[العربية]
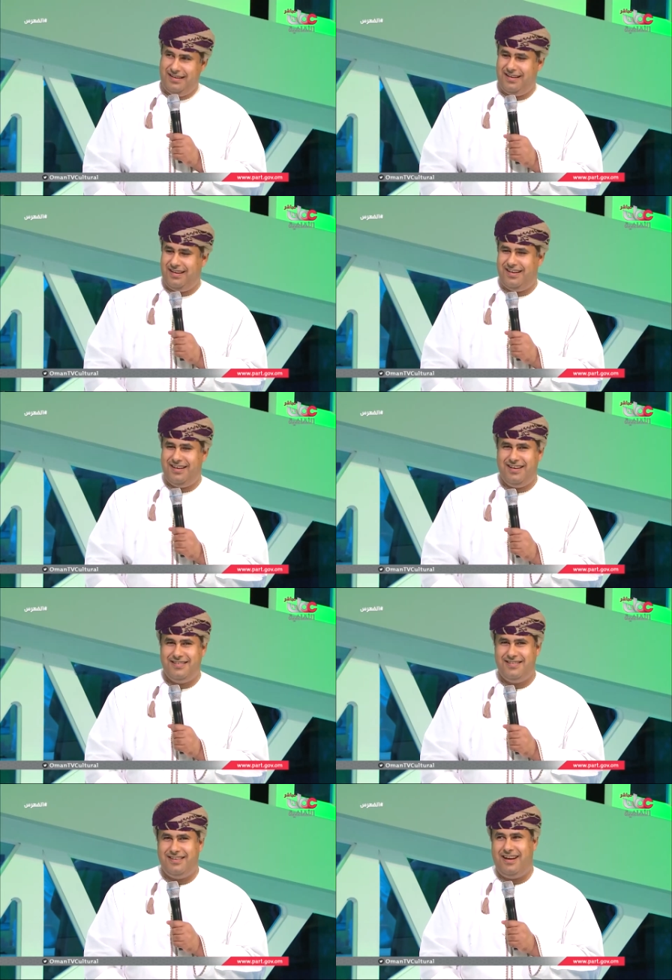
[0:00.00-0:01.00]
آه،
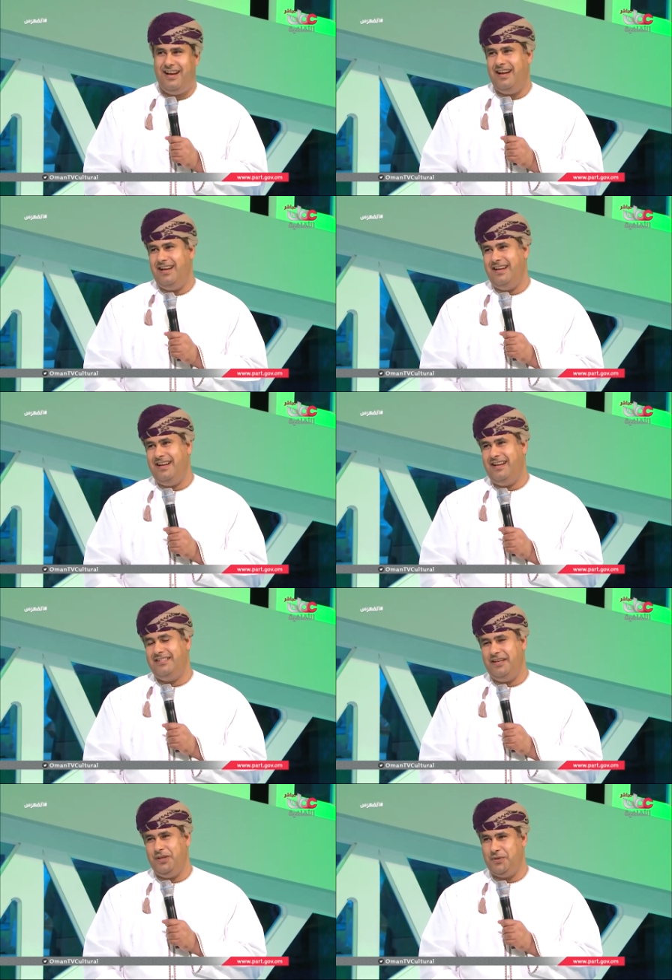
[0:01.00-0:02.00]
صراع آه،
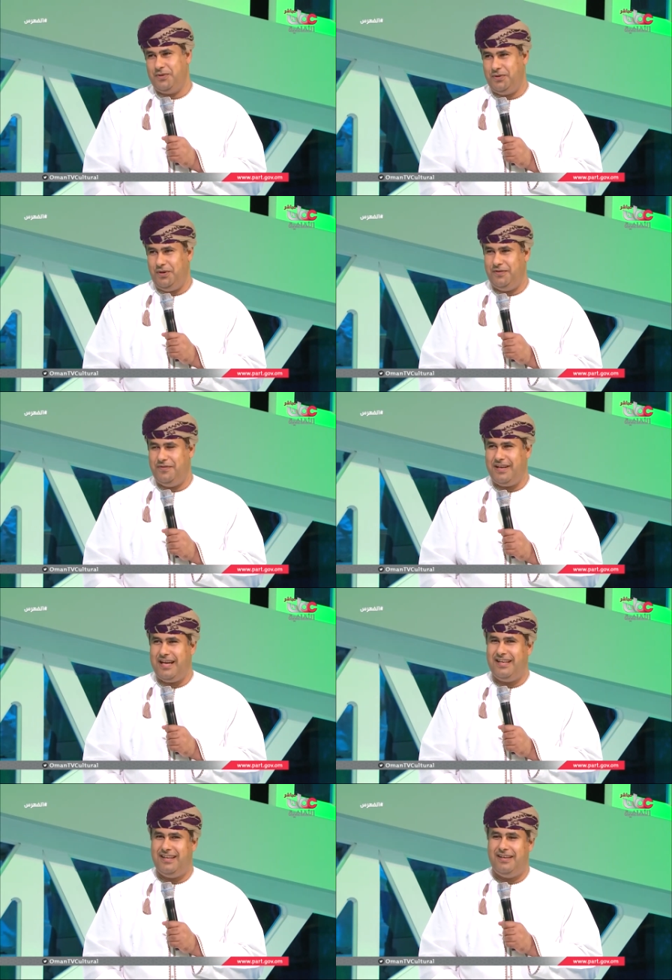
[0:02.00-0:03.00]
تعيش الصحف
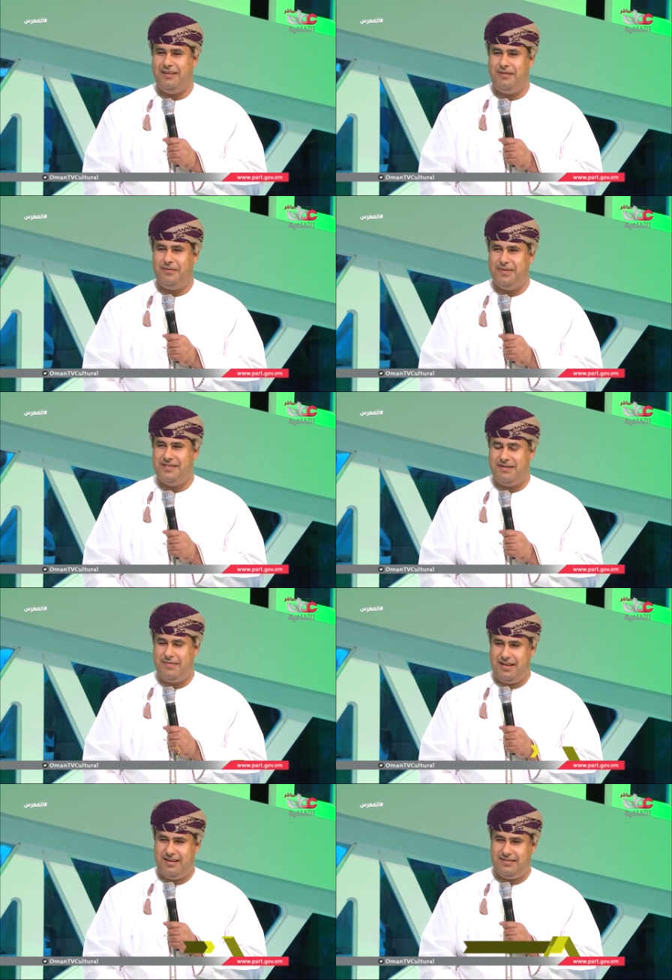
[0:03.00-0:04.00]
يعني نعم. من
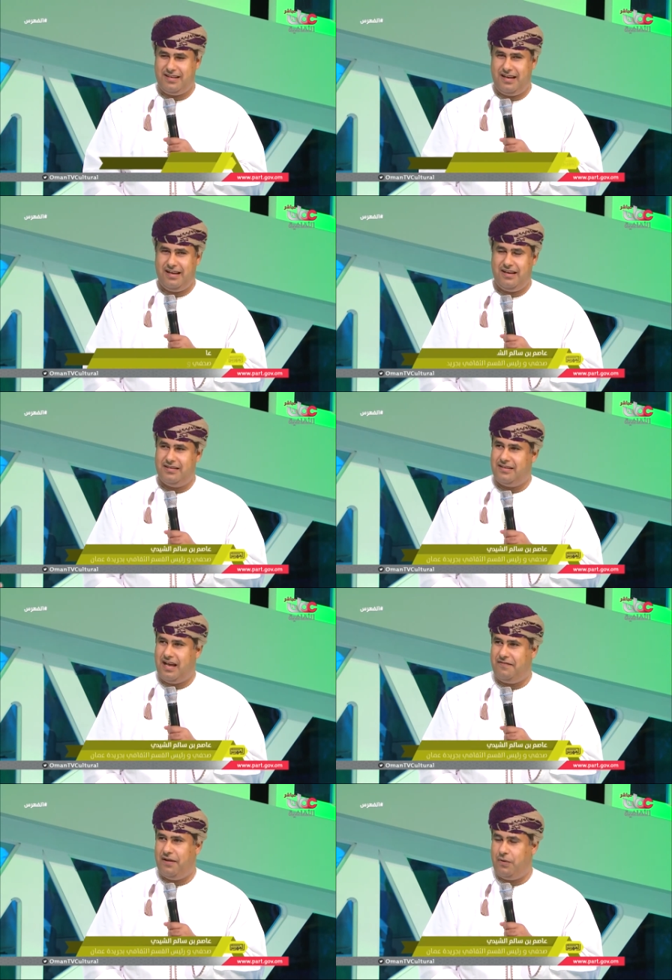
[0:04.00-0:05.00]
زمان
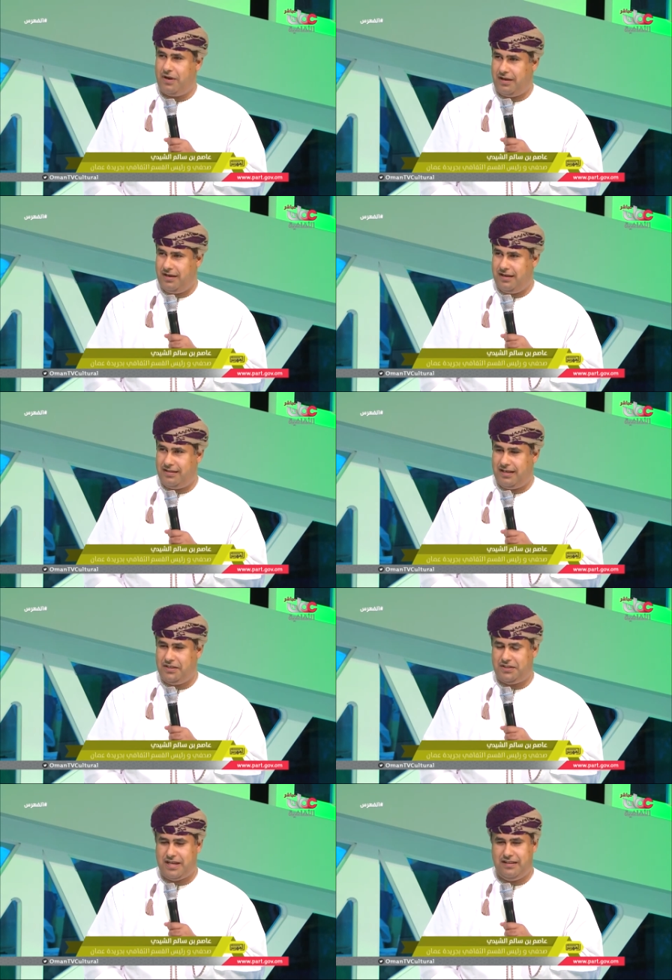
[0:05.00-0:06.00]
الصحافة الورقية
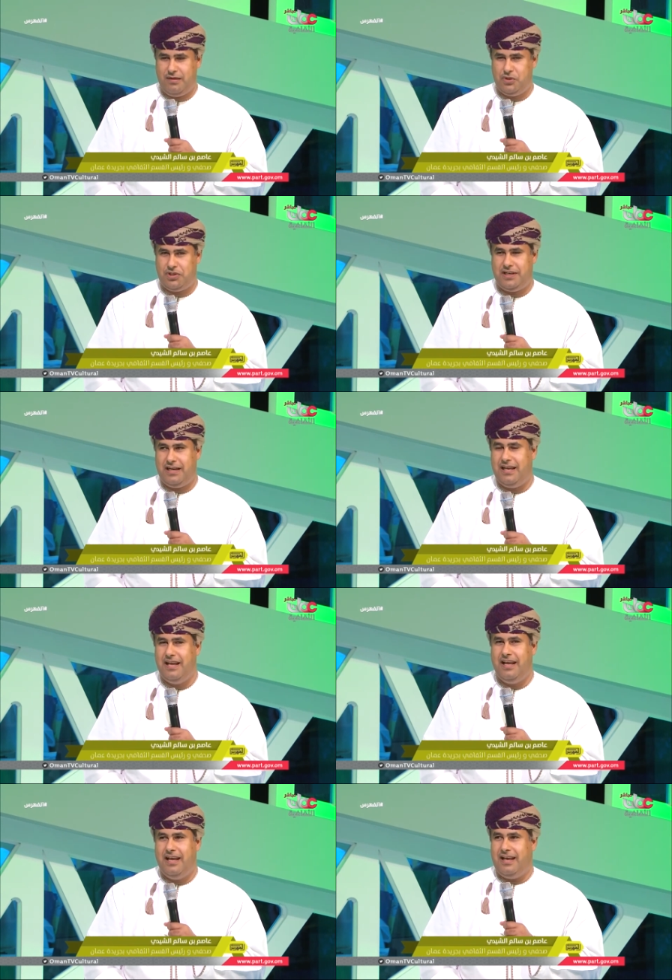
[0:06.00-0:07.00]
تعيش هذه المشكلة
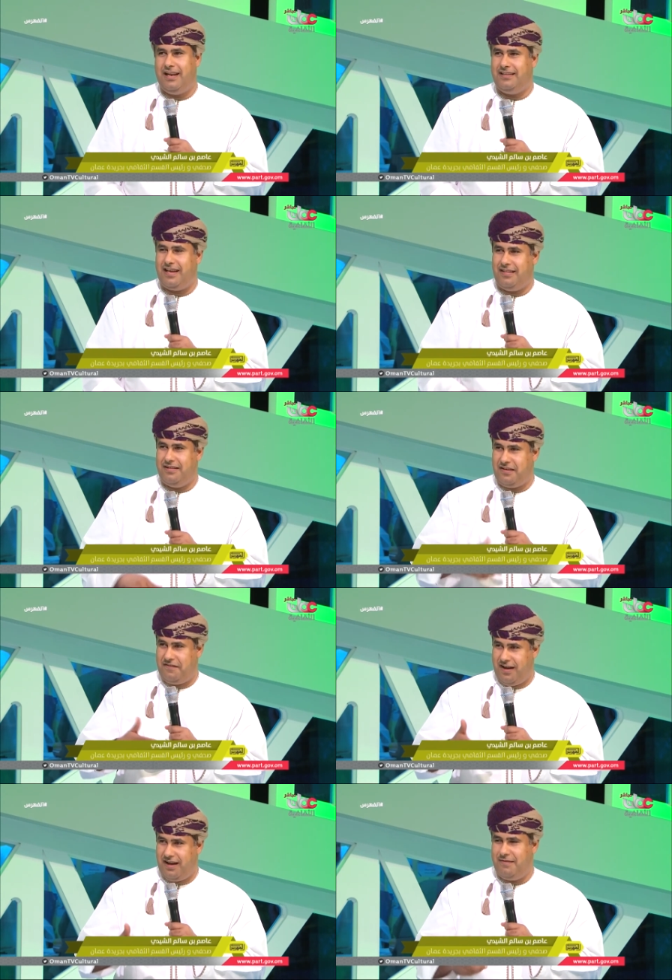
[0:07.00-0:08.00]
التي أيضا
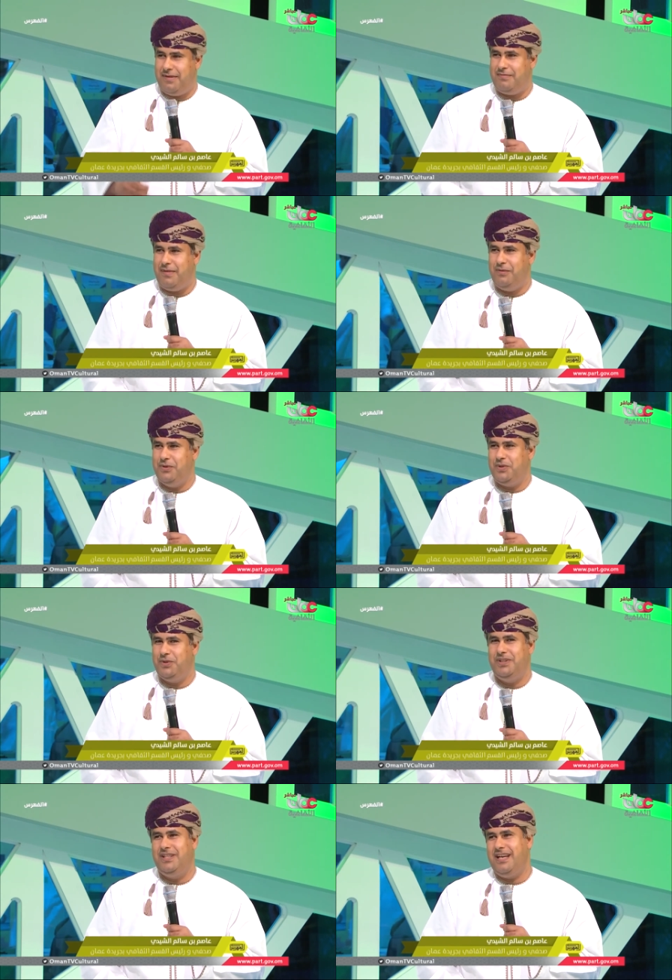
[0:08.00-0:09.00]
تفاقمت مع
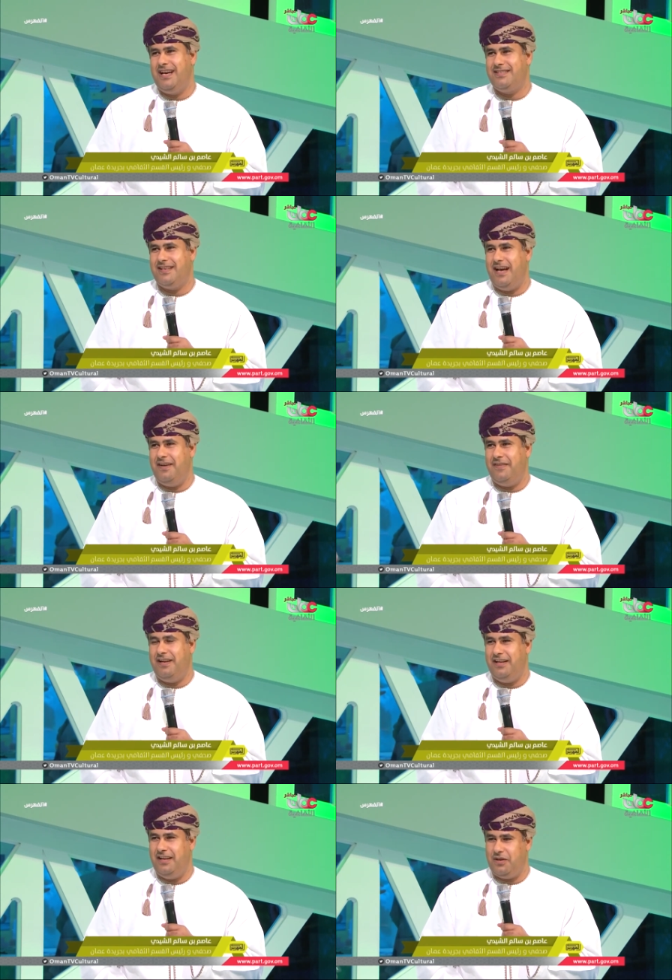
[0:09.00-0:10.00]
وجود آه، الصحافة
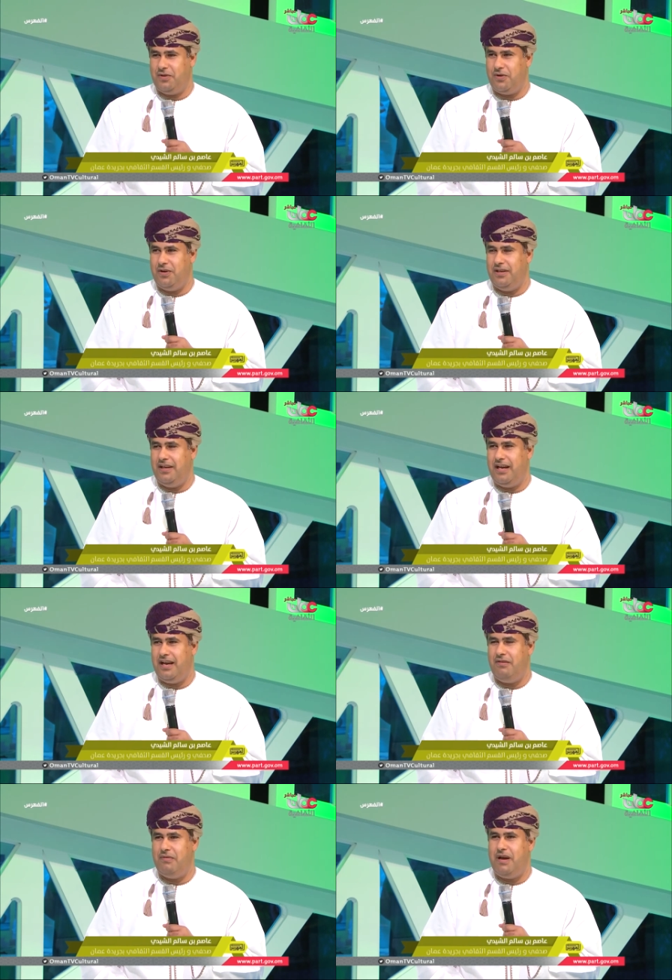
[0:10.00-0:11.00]

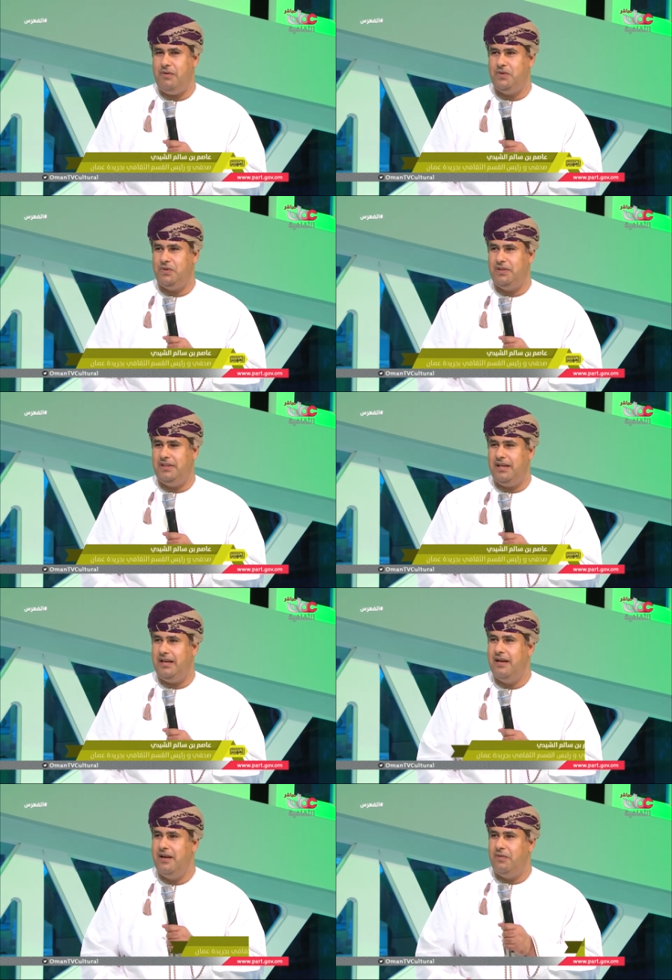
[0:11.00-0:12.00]
الإلكترونية نعم. ومع
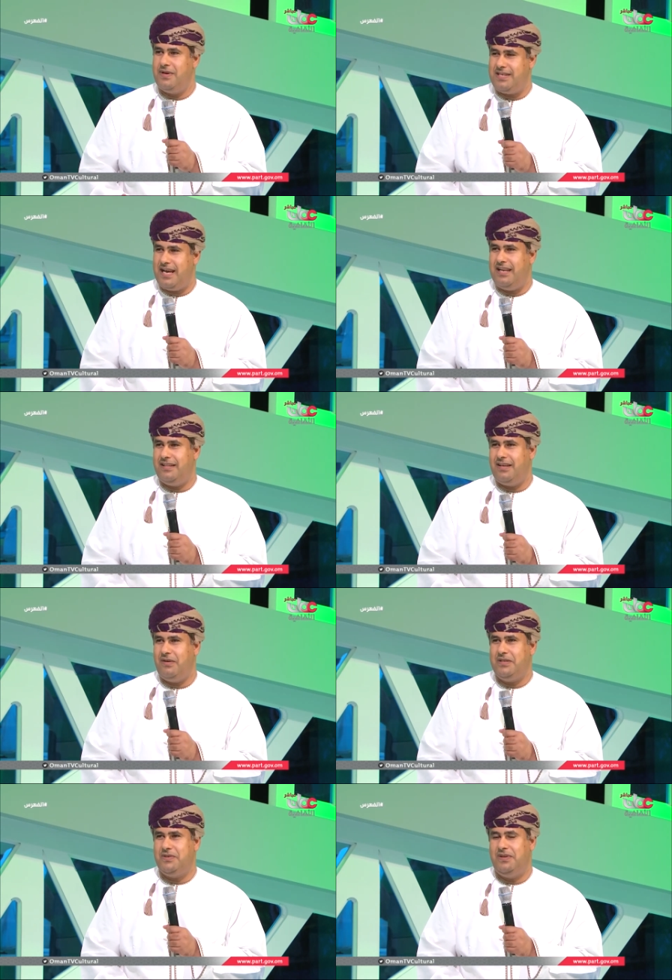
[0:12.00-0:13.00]
وجود وسائل
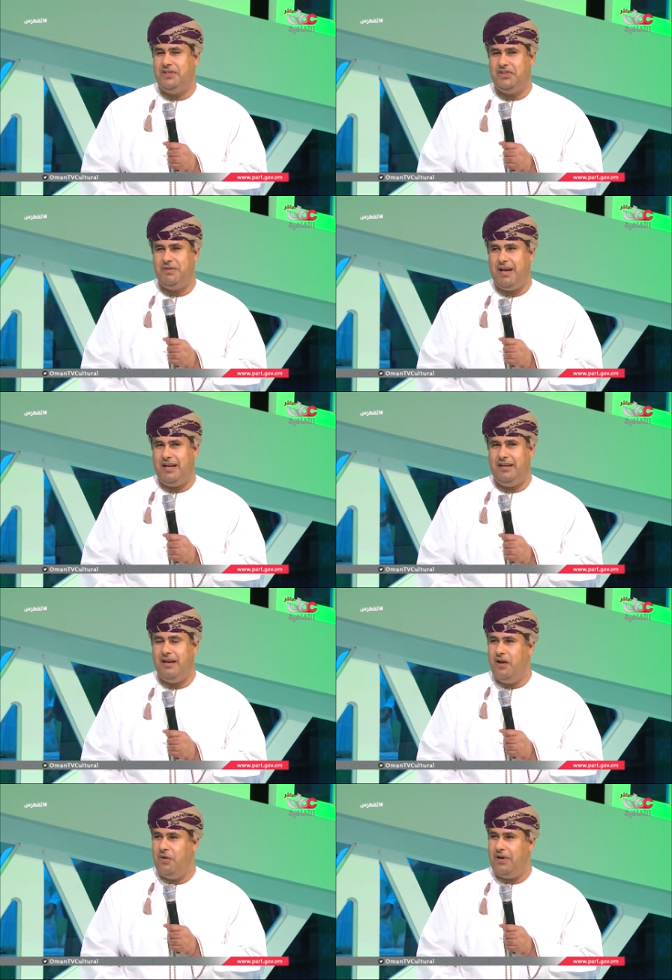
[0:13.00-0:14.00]
التواصل الاجتماعي
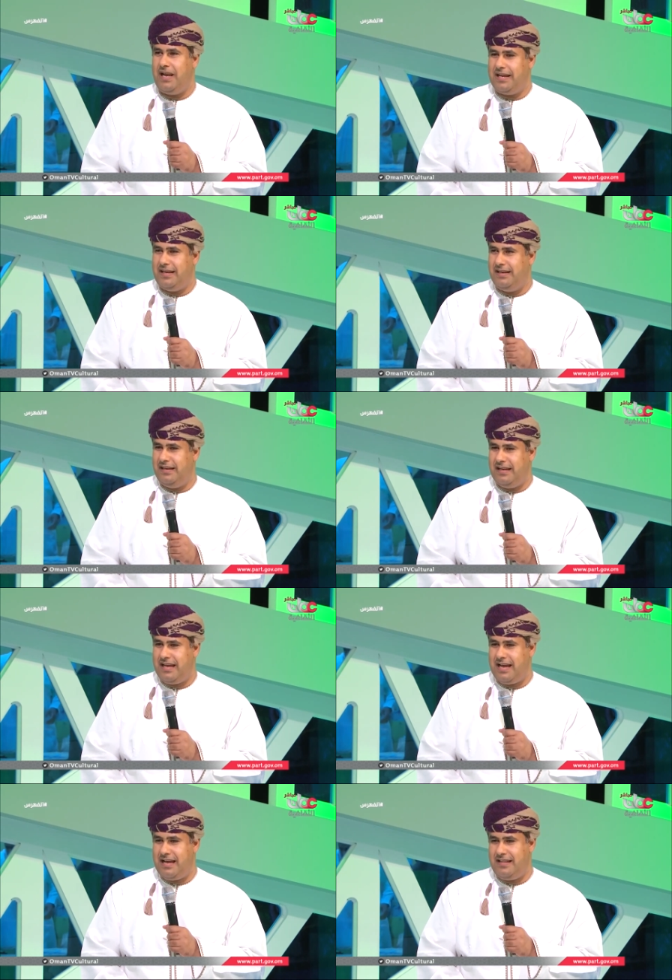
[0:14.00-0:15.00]
نعم. ولكن
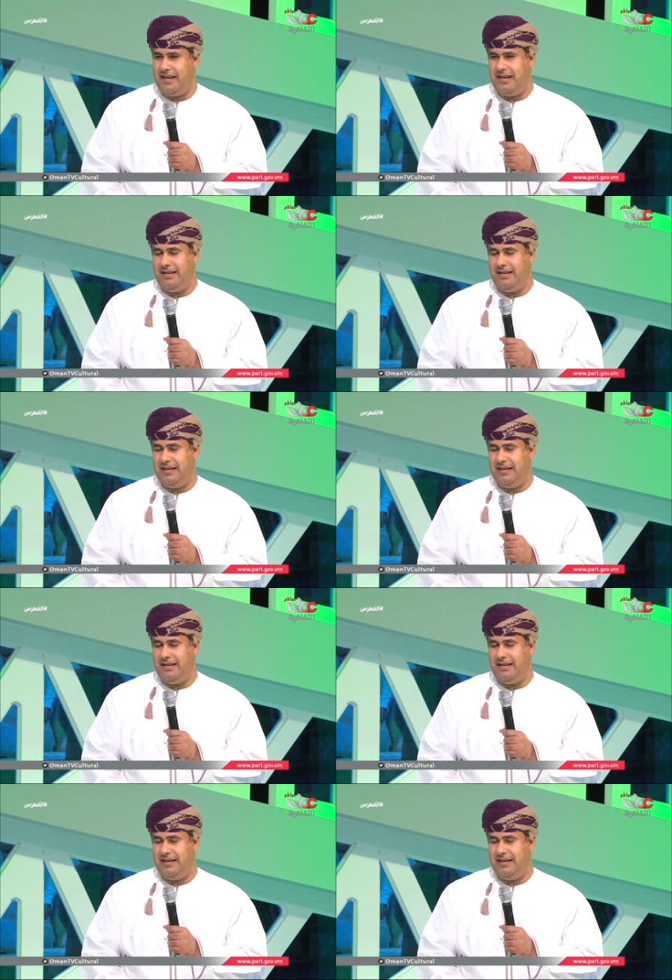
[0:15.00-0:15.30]
هذا